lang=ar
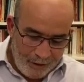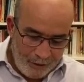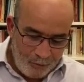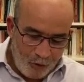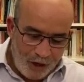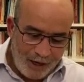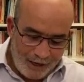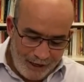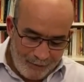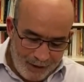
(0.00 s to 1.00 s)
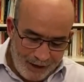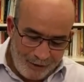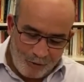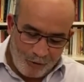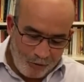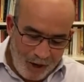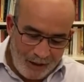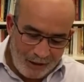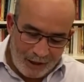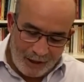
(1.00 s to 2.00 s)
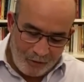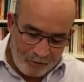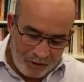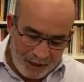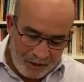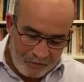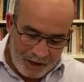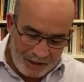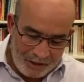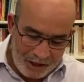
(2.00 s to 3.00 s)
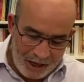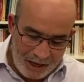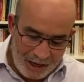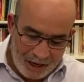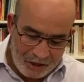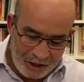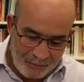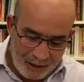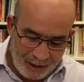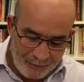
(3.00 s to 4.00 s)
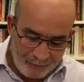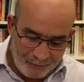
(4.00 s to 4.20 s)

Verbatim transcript: اسمعوا آخرين ما يقولون واحد التناقضات واحد الشيء عجيب يعني